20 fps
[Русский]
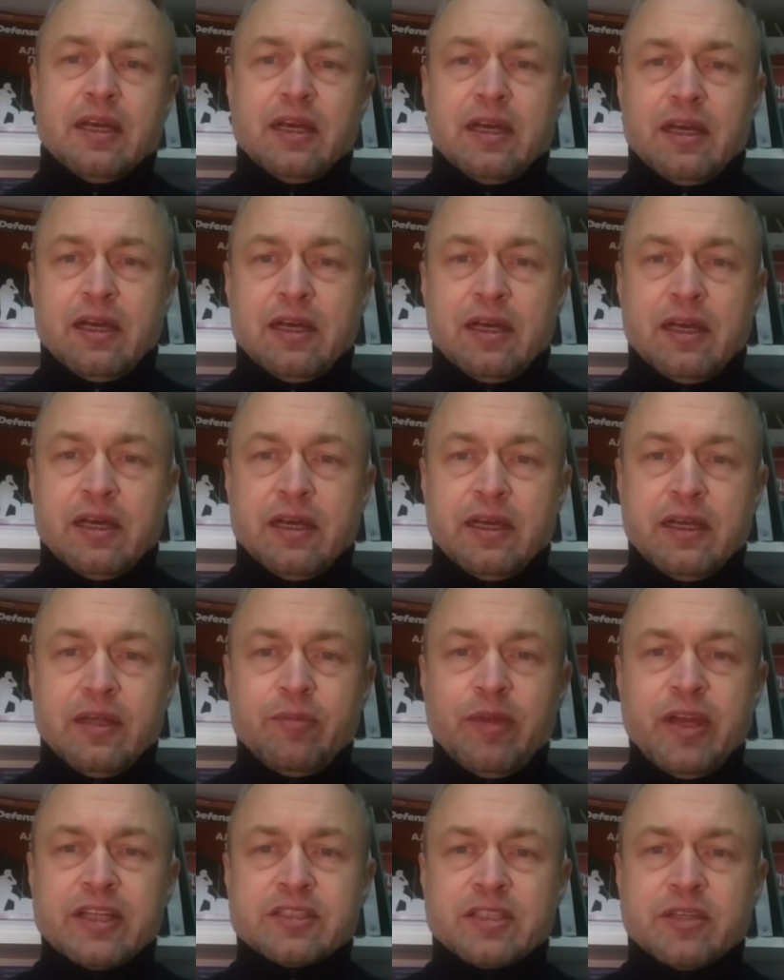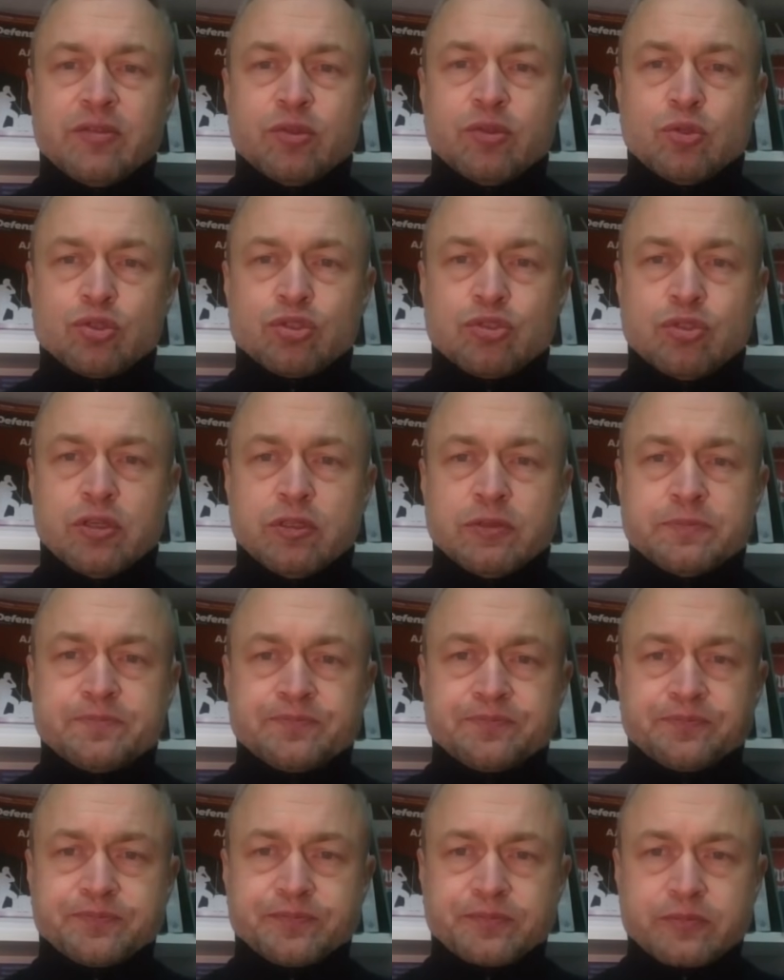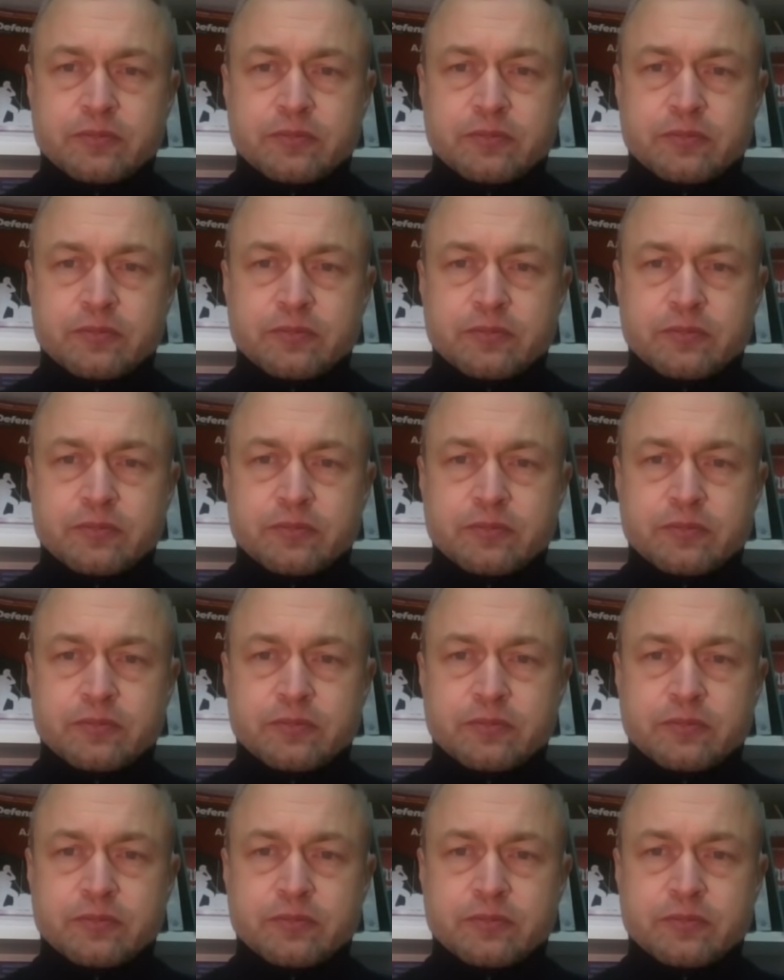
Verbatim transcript: Э, имеется в виду, что,